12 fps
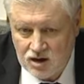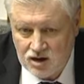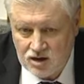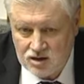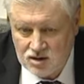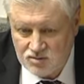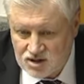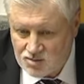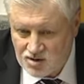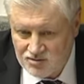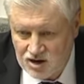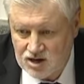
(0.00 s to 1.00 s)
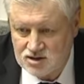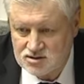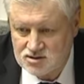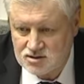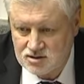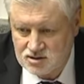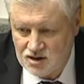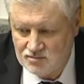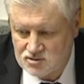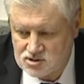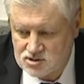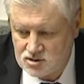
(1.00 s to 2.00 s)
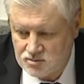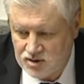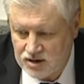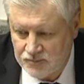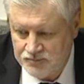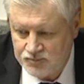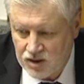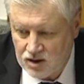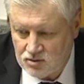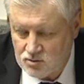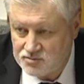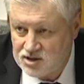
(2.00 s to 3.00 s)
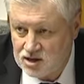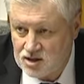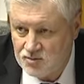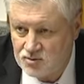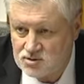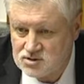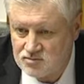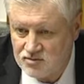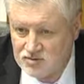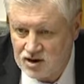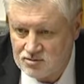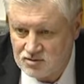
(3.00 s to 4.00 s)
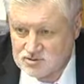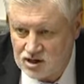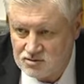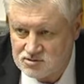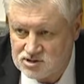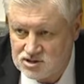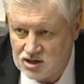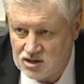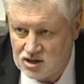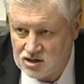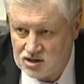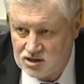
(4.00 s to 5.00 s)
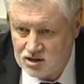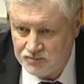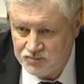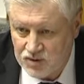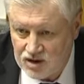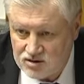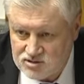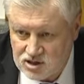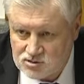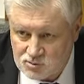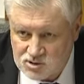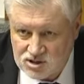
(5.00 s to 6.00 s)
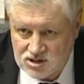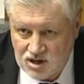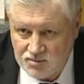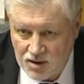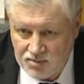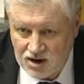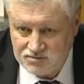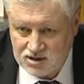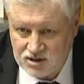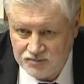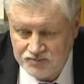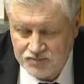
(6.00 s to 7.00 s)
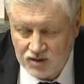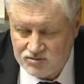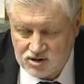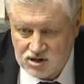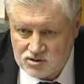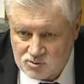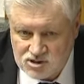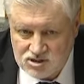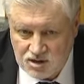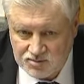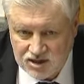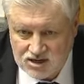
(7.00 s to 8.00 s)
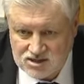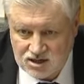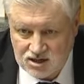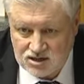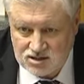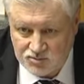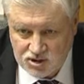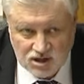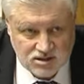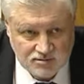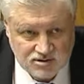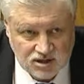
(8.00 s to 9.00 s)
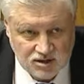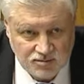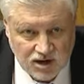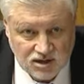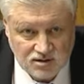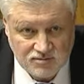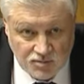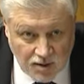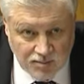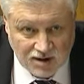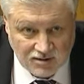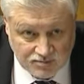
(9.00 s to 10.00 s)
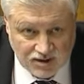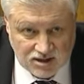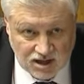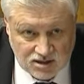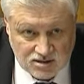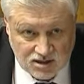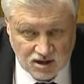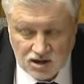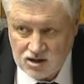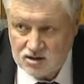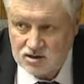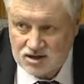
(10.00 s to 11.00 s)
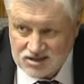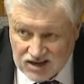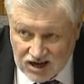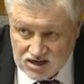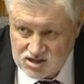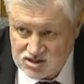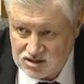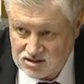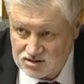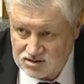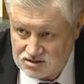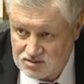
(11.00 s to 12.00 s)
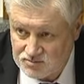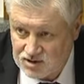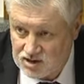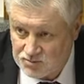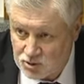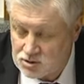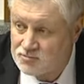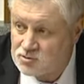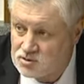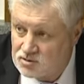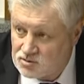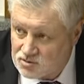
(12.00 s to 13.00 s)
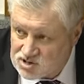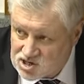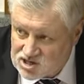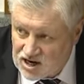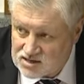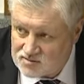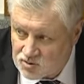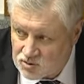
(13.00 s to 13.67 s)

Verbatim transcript: А, и мы добивались того, чтобы, ну взять, допустим, в рамках второго чтения и все сущностные поправки, вернее, сущностные положения депутатского законопроекта, где поправок подать, категорически были против, но, но сейчас